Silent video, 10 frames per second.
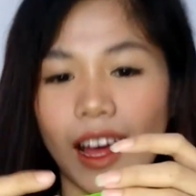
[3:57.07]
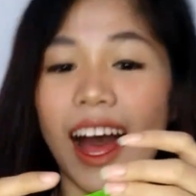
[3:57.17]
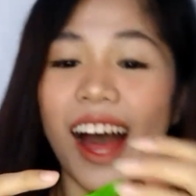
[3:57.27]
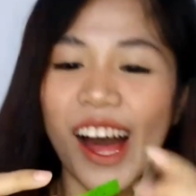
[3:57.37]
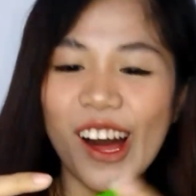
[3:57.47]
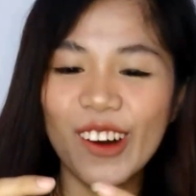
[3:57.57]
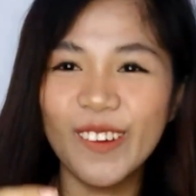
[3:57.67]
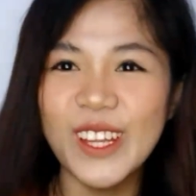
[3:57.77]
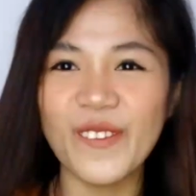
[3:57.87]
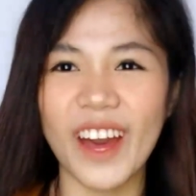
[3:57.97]
oh,
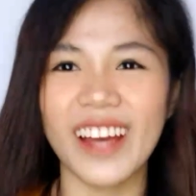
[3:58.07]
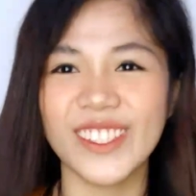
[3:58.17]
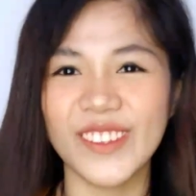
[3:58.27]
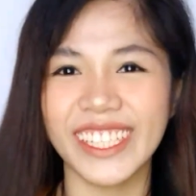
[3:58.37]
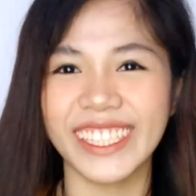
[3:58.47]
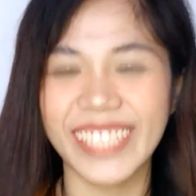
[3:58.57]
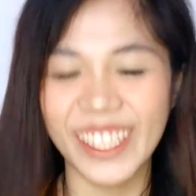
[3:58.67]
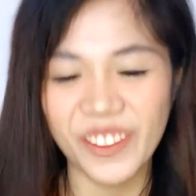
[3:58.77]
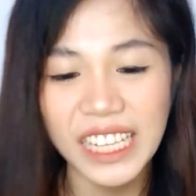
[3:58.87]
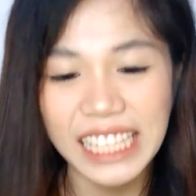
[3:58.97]
napakaswerte
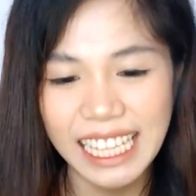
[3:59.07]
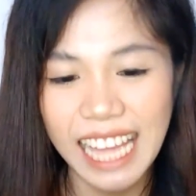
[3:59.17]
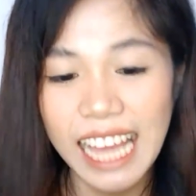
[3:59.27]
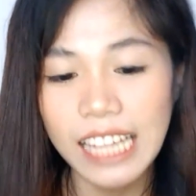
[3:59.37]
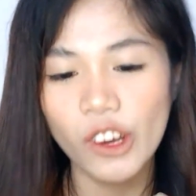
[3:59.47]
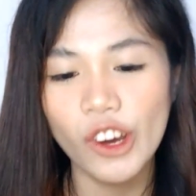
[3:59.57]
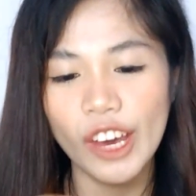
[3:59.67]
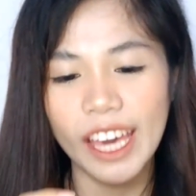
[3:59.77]
ng mananalo.